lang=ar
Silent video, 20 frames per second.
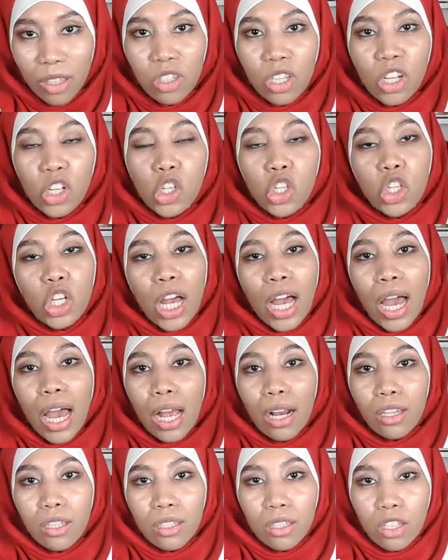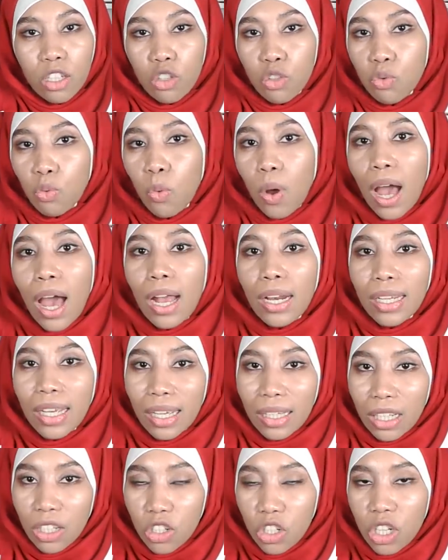ديال الشعر السيشوار
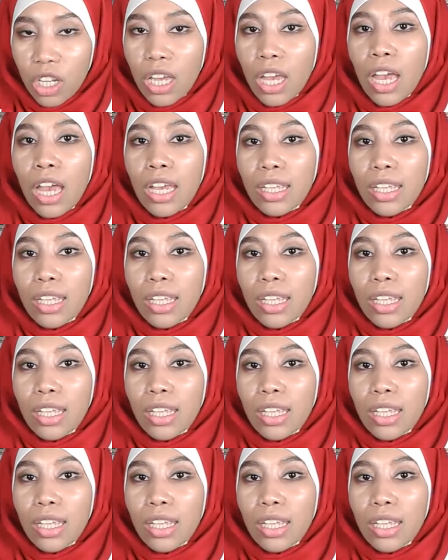كاع داكشي